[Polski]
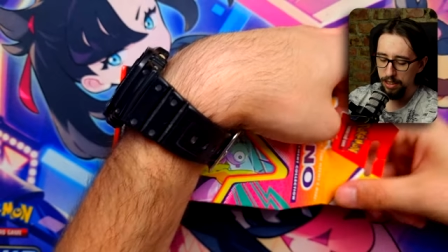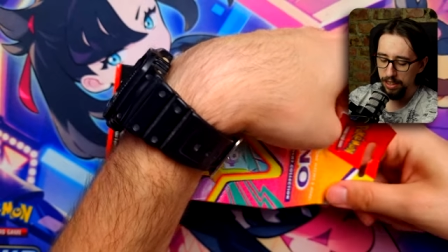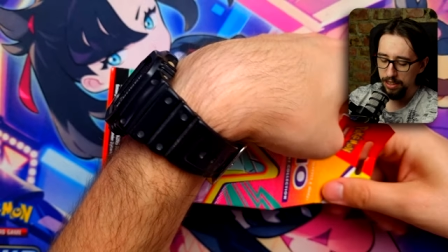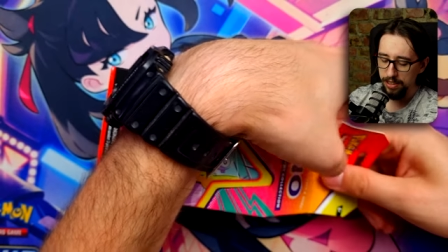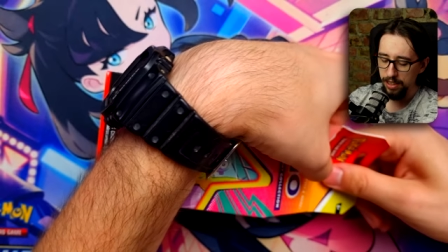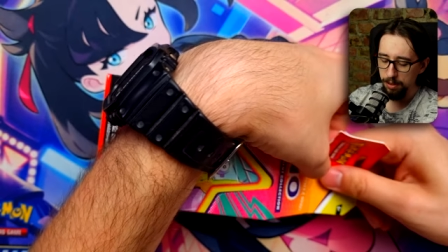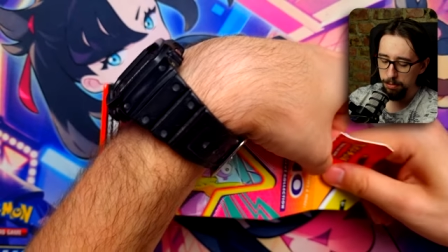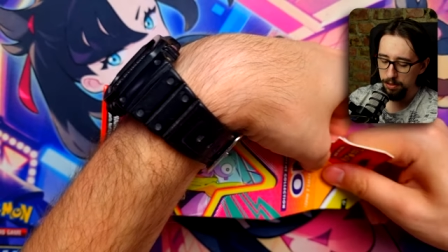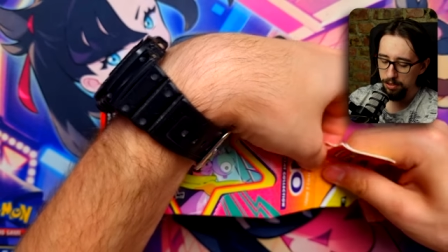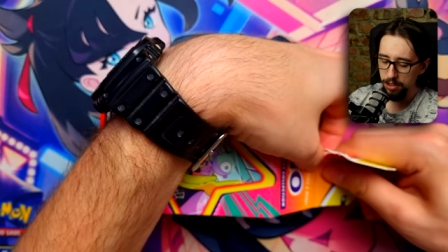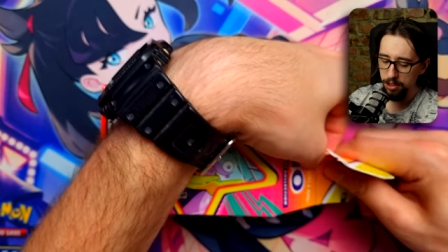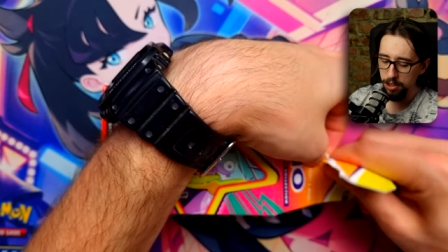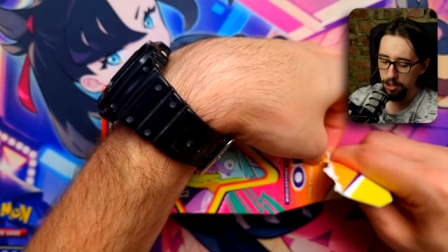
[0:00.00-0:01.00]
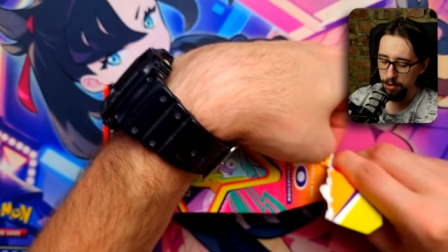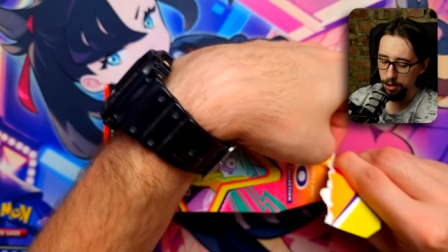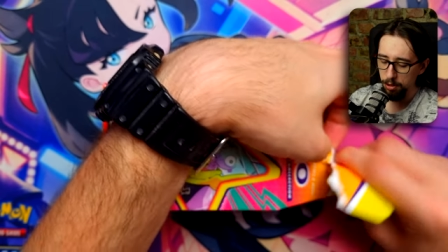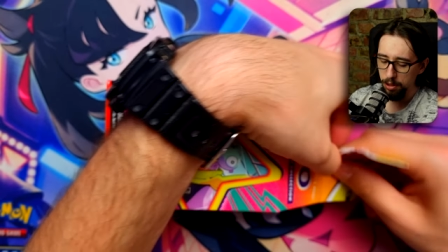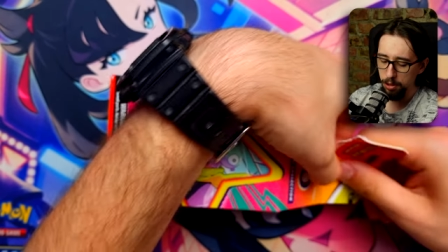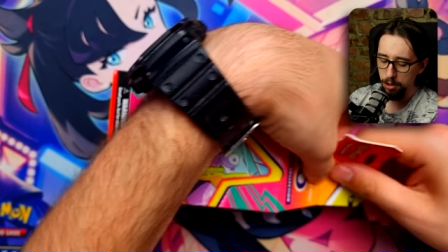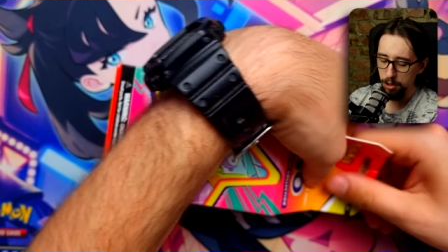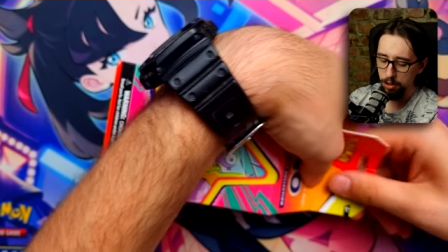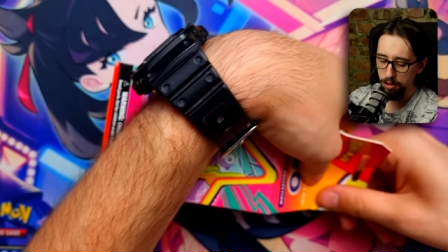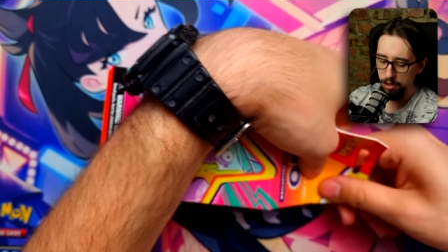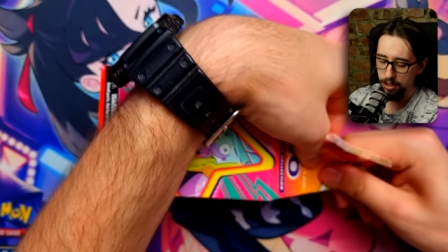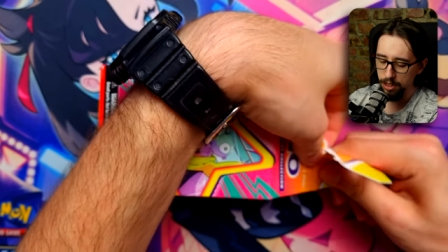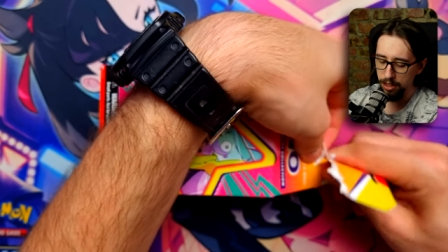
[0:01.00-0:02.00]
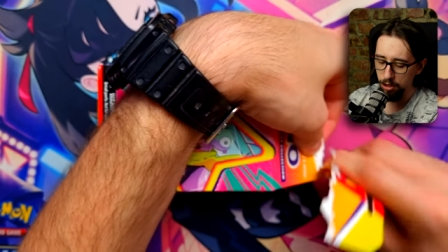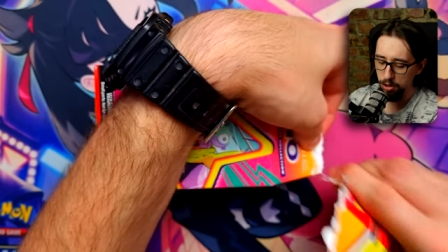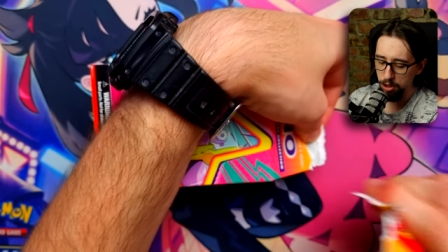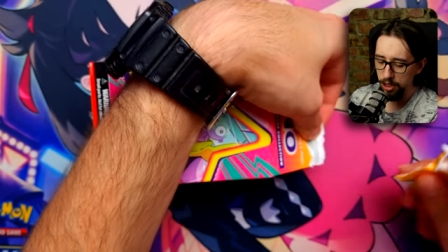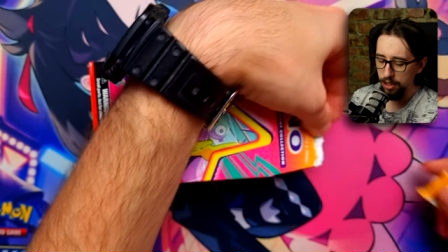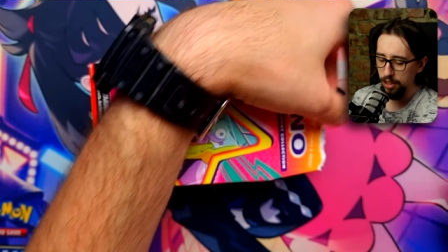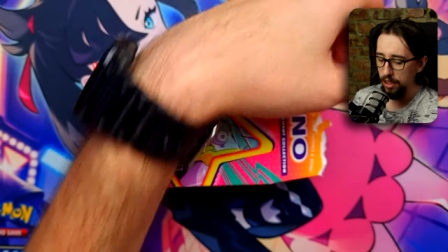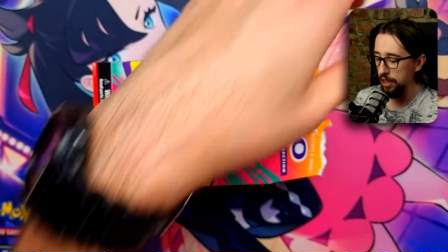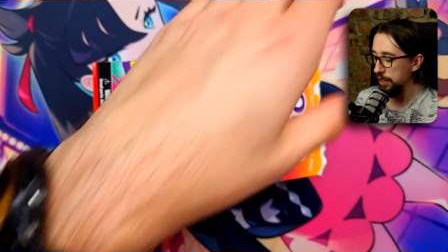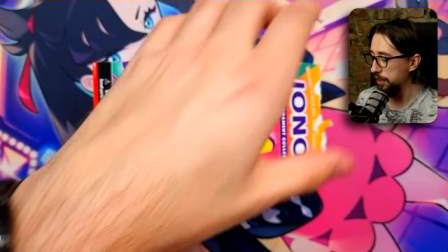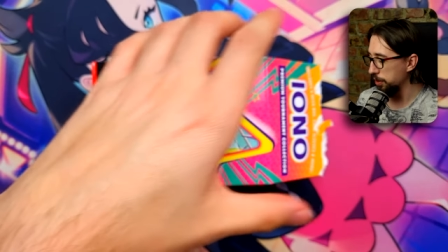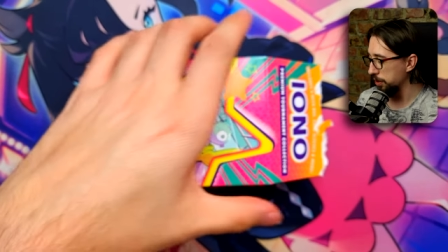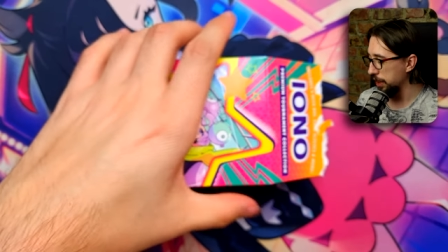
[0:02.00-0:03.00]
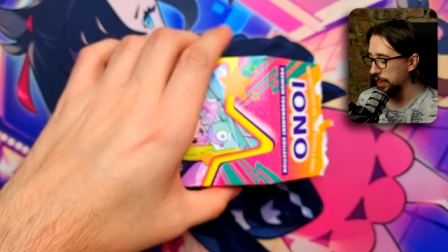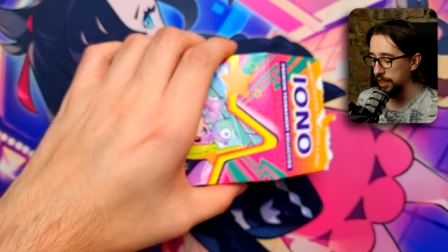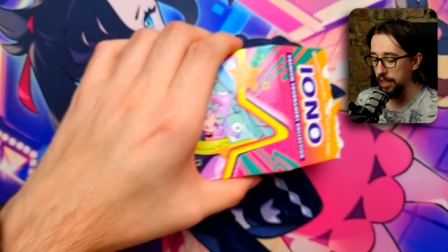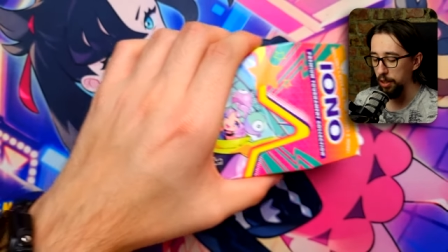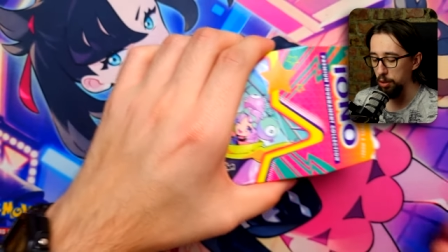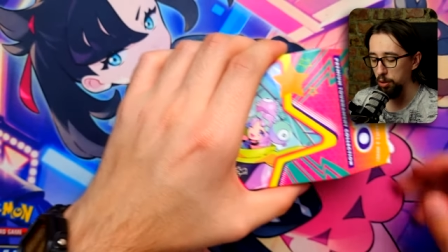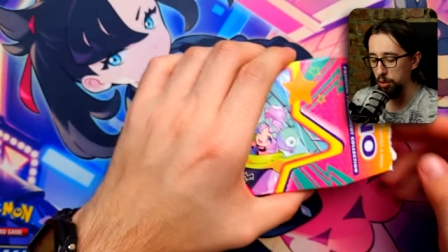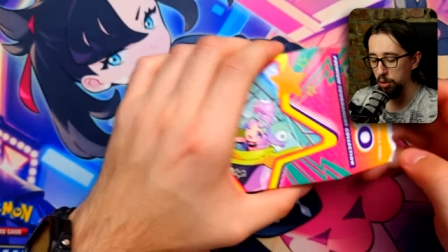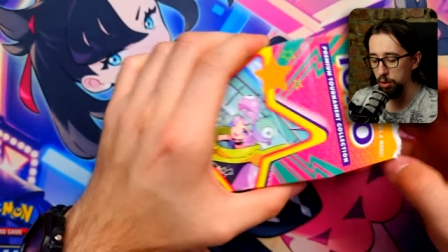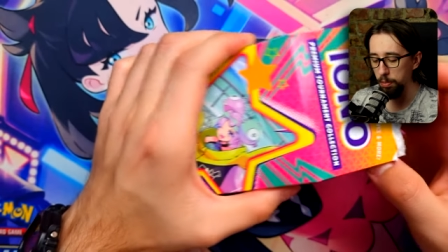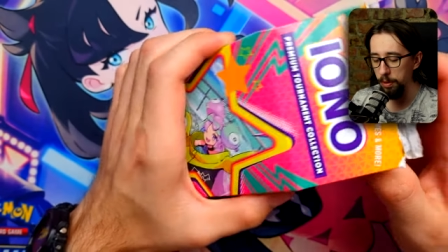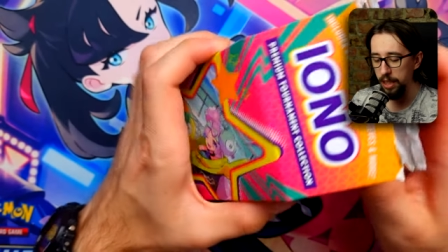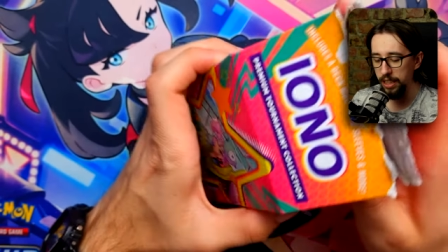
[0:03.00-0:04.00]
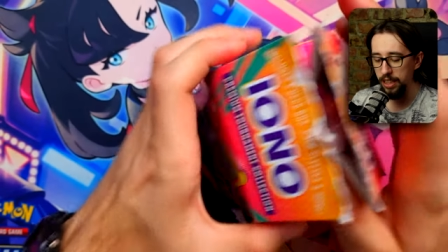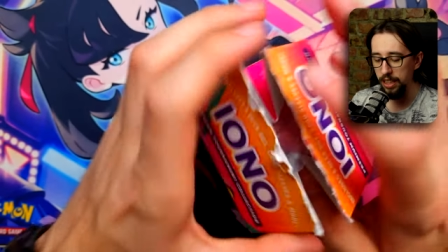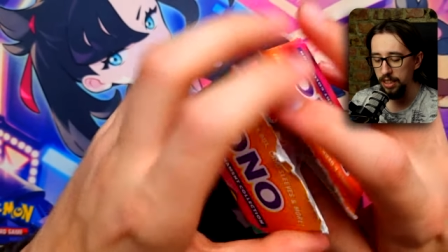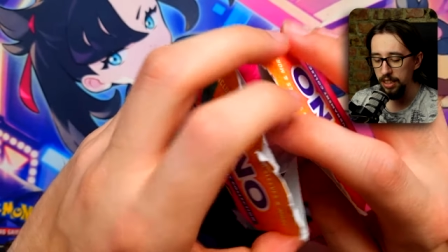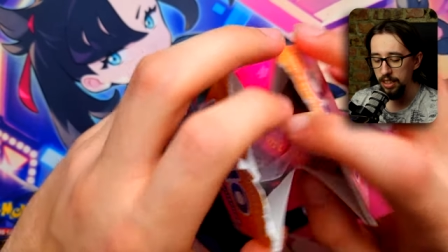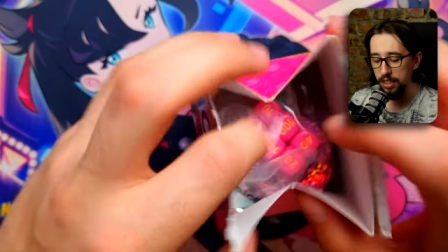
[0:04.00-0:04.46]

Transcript: jak sami widzicie, wzięła się od tego, że wygląda jak karton od mleka.